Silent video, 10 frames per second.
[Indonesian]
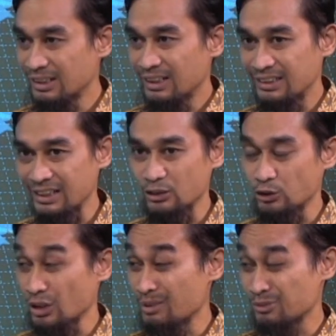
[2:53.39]
dari
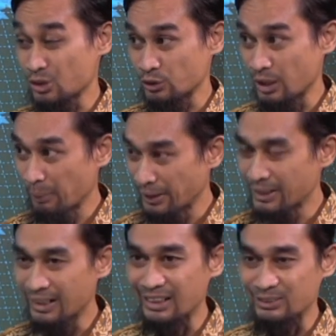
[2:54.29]
sosial sosial
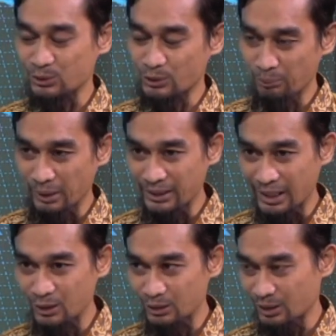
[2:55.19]
media dan sosial media
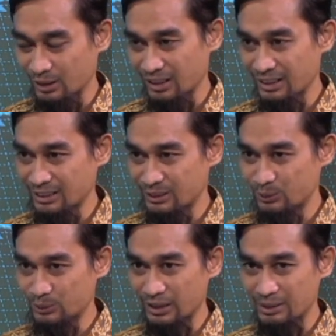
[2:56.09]
ini terlihat di
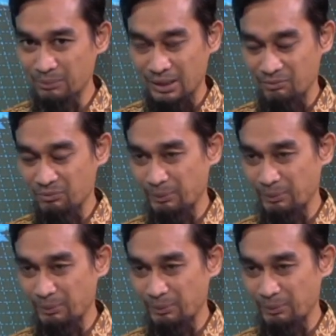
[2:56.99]
Indonesia ini uh,